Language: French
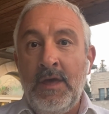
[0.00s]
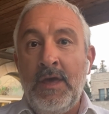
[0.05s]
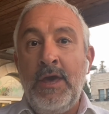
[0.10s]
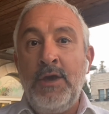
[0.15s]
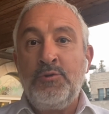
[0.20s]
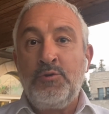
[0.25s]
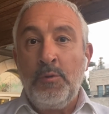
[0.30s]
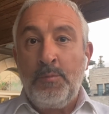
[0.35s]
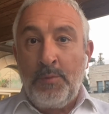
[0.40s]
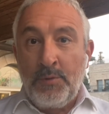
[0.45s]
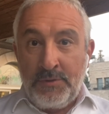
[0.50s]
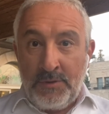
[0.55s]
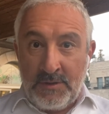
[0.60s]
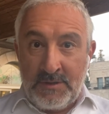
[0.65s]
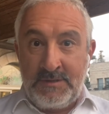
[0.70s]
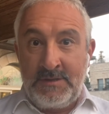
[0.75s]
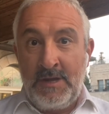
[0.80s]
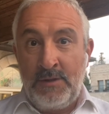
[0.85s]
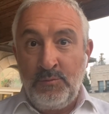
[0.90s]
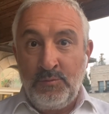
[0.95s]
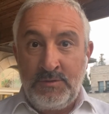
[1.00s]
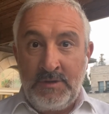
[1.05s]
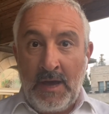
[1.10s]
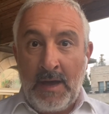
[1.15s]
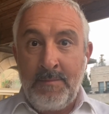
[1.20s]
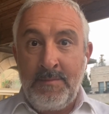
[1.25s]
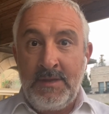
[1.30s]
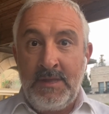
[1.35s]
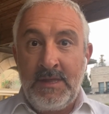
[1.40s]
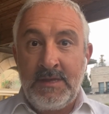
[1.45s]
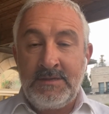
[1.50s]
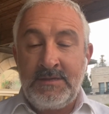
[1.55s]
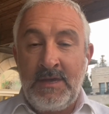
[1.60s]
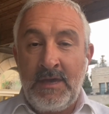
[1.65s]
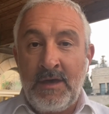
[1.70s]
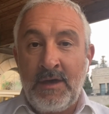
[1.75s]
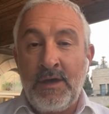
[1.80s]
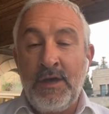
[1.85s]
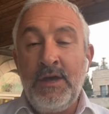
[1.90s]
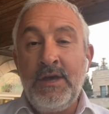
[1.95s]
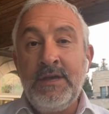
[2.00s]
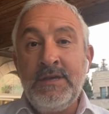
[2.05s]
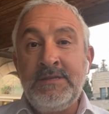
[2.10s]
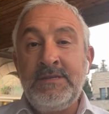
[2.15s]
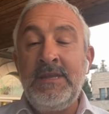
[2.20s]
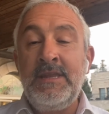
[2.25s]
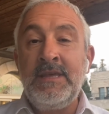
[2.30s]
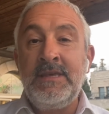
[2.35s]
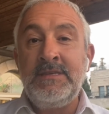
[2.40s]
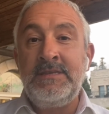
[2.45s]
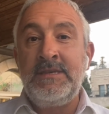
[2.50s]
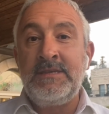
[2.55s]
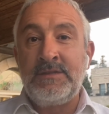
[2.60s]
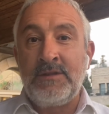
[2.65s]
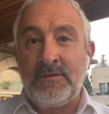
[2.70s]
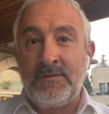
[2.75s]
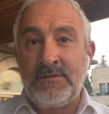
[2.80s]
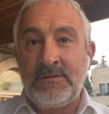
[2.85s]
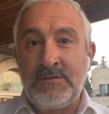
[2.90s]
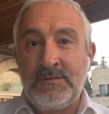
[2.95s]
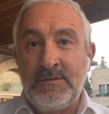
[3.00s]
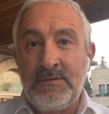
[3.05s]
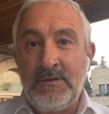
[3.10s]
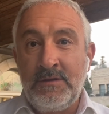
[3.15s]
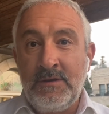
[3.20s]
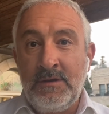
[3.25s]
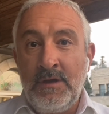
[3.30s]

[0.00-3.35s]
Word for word: Et ce potentiel, nous dit Rabbi Eliezer, c'est l'existence.